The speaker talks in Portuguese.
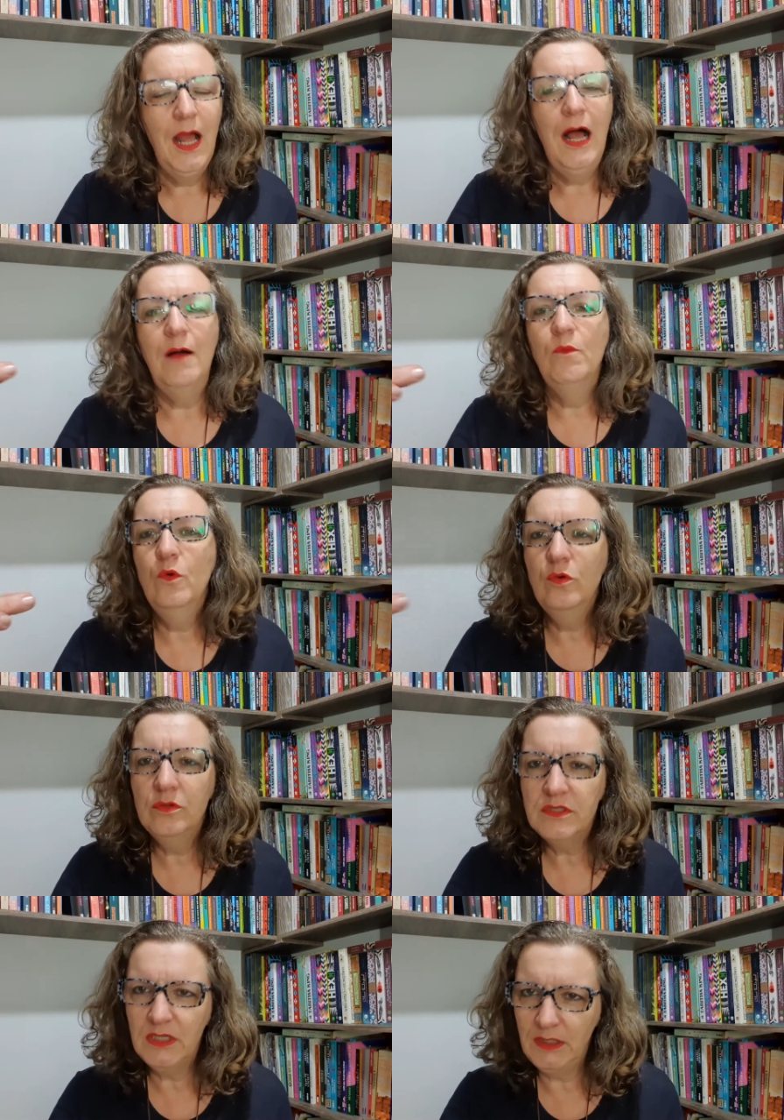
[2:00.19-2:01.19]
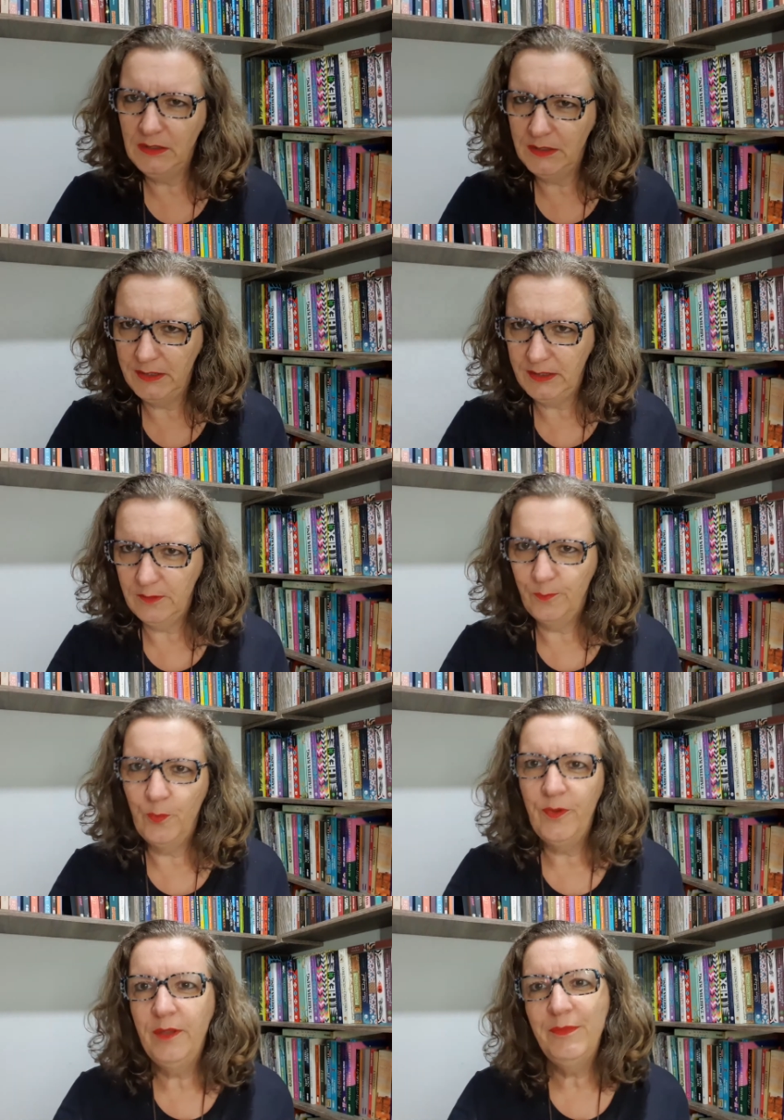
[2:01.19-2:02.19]
A música inteira, o
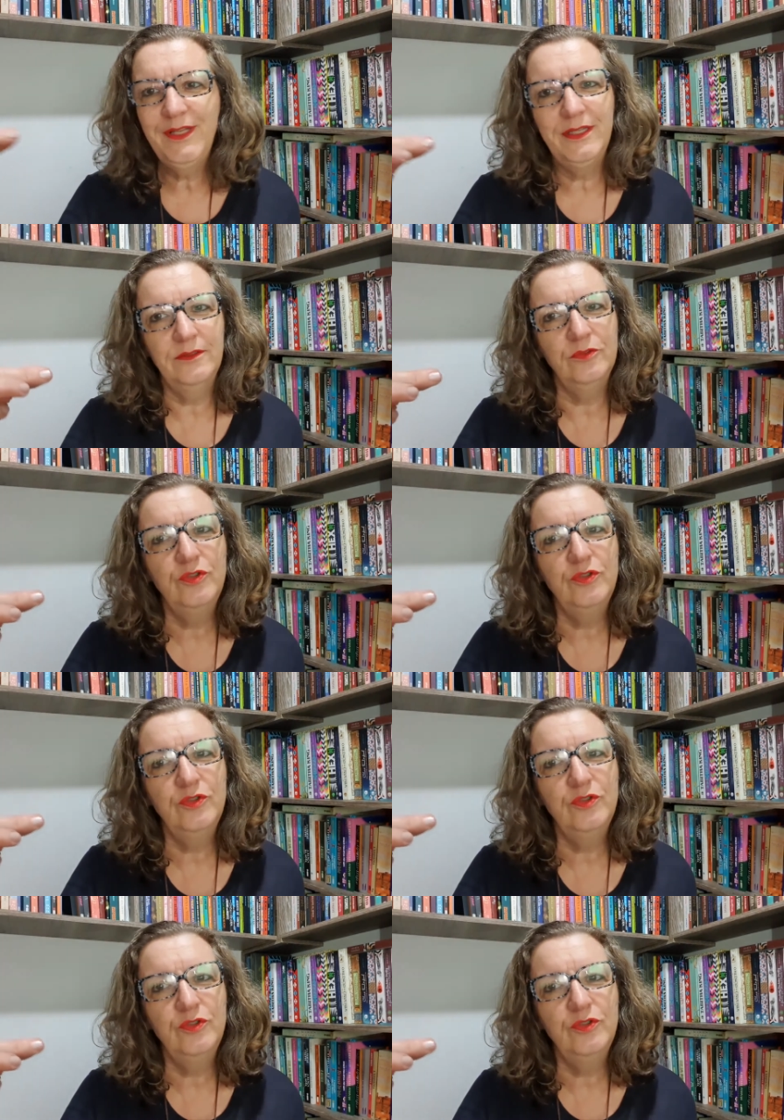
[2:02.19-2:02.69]
poema inteiro.